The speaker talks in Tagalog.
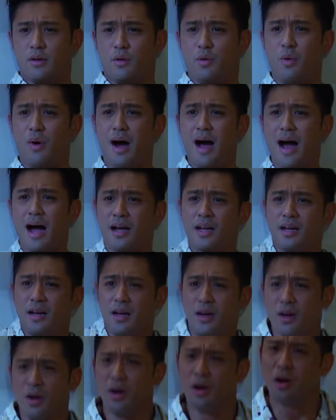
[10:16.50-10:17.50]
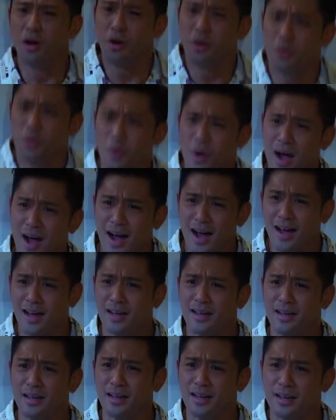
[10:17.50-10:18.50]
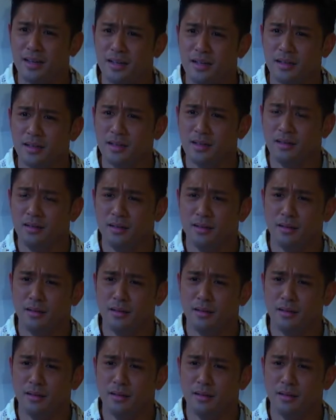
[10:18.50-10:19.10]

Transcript: Wag! Wag! Ha? Ah, ah,